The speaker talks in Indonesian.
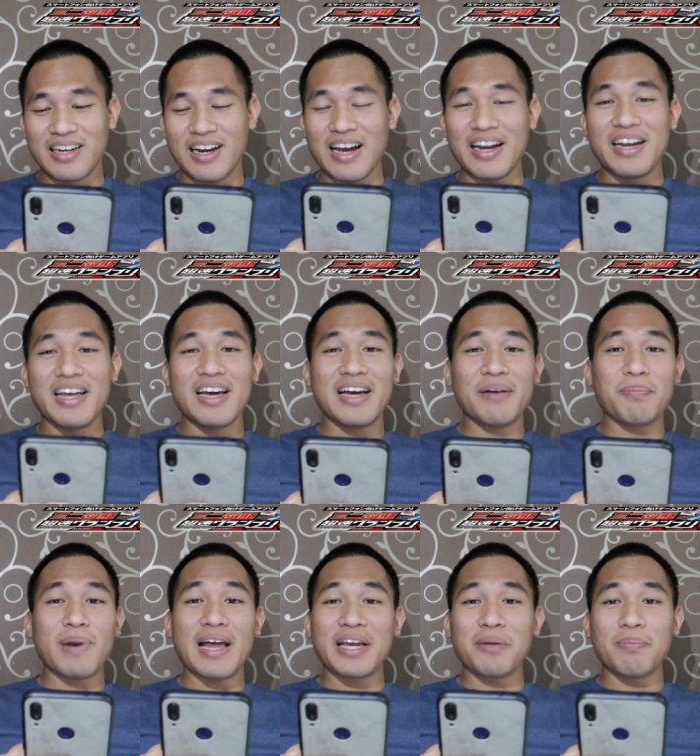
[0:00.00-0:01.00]
Nggak ada
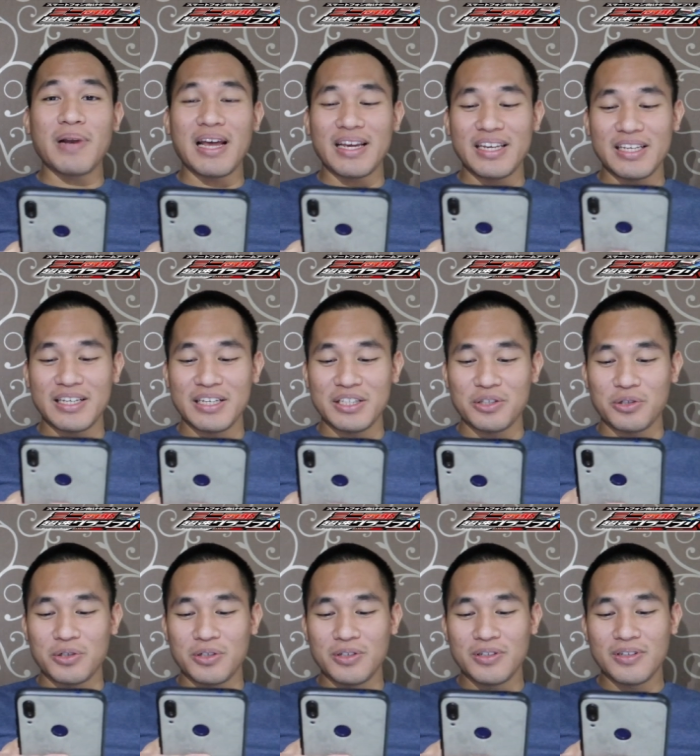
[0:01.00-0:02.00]
pelangi-pelanginya
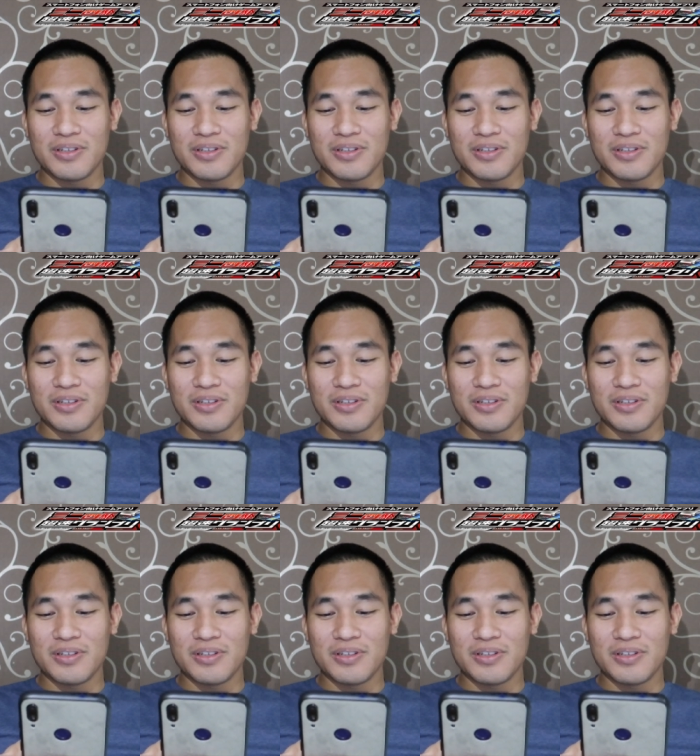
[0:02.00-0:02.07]
gitu.